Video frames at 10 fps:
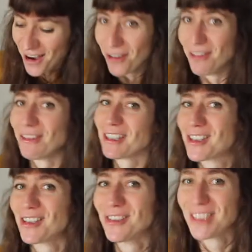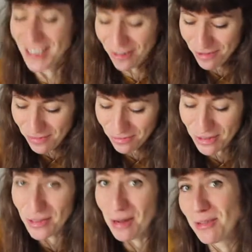on va voir ce que nous réserve le
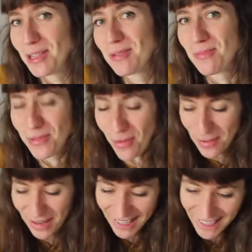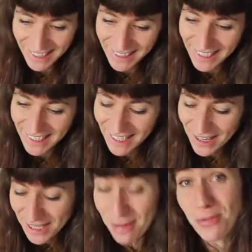professionnel. Peut-être c'est plus tempéré.
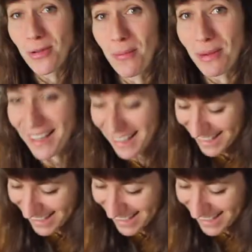C'est plus tempéré.